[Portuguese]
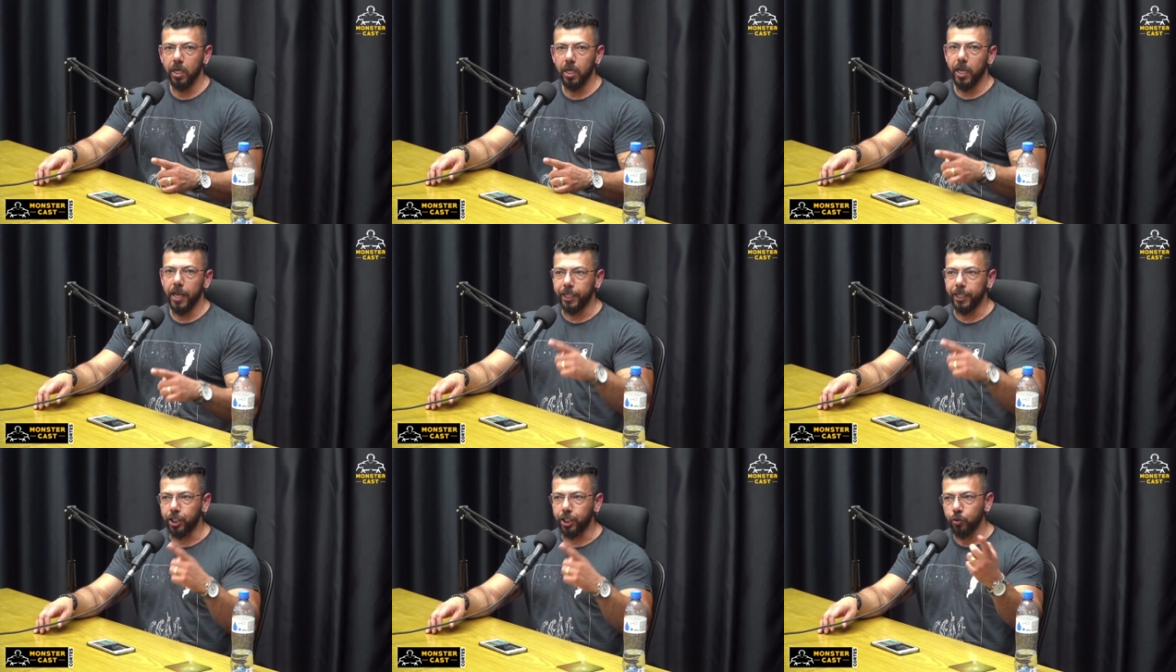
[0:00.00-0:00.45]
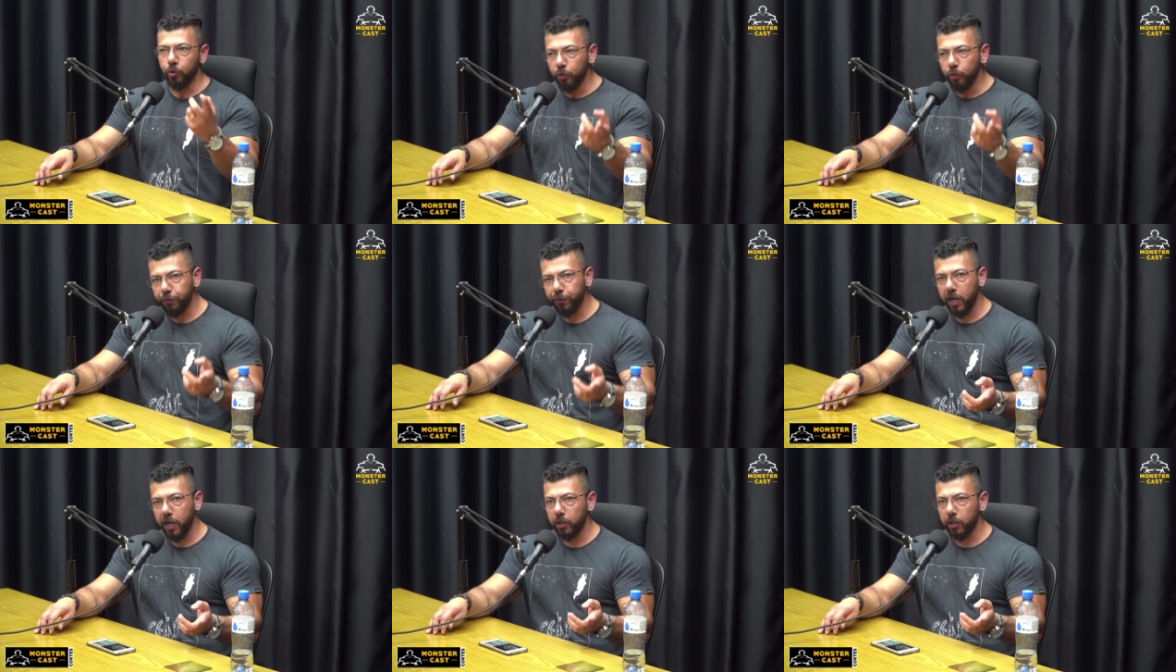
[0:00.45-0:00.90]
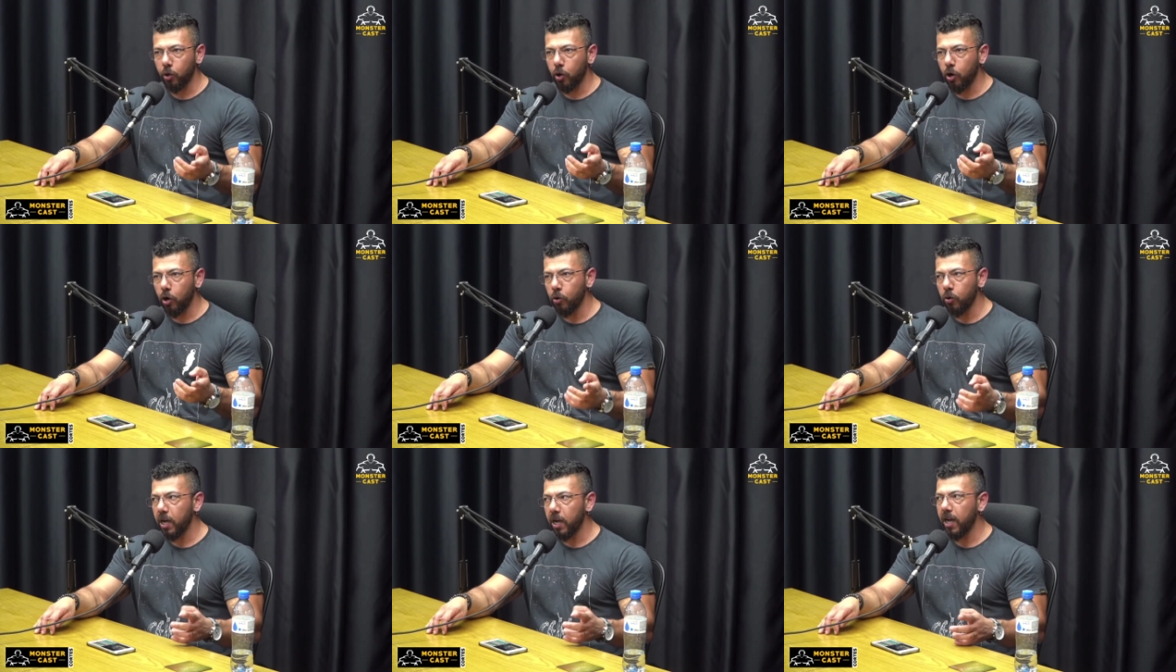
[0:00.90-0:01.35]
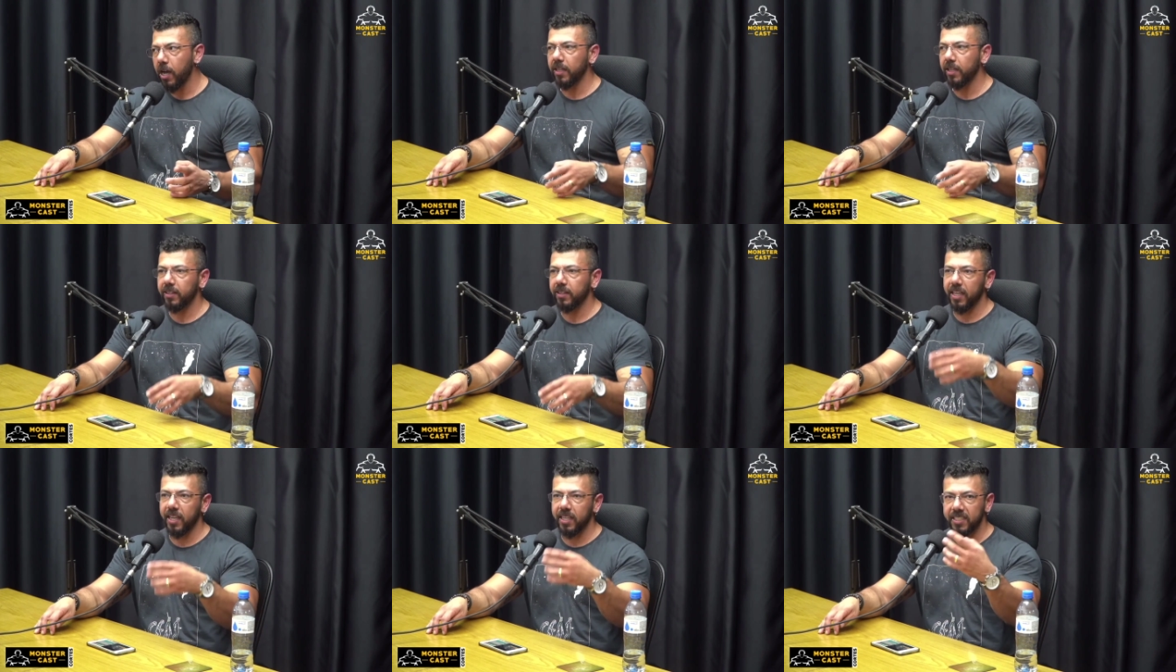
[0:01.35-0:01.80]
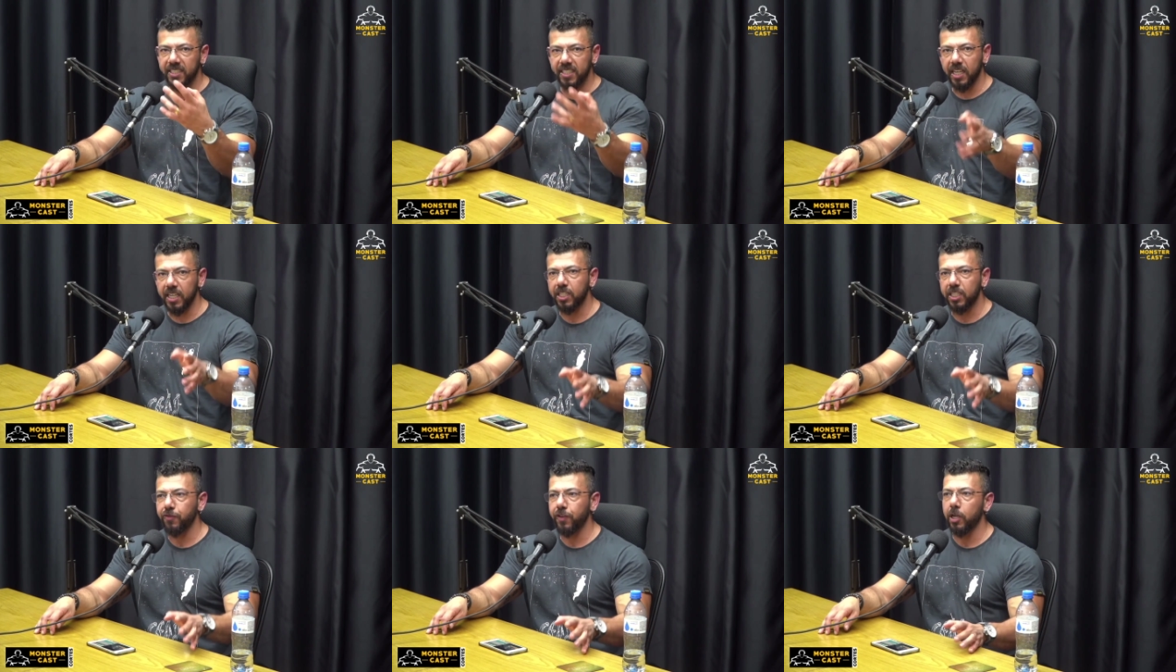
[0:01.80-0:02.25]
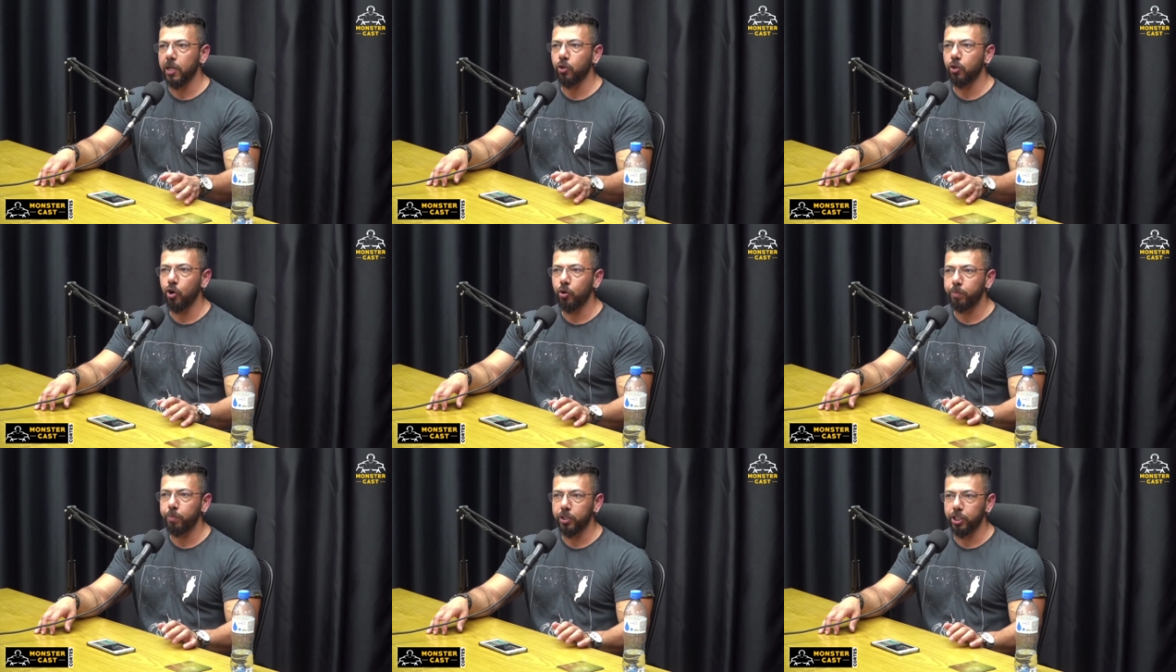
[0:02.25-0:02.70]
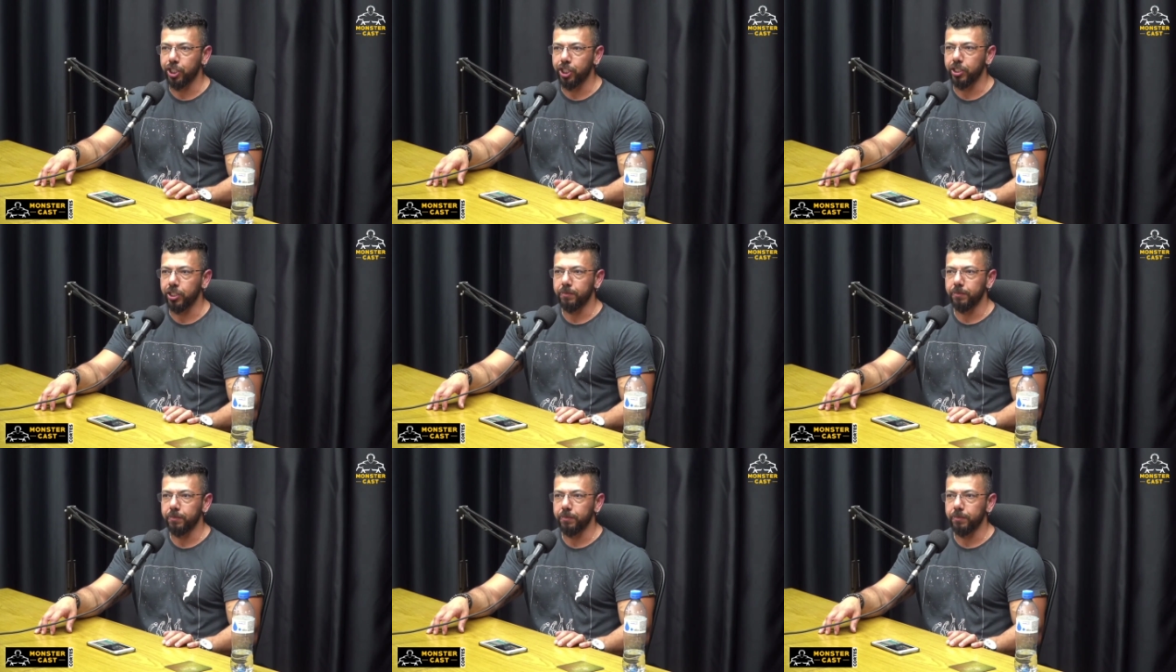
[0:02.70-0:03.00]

É de um franol até seis franol por dia,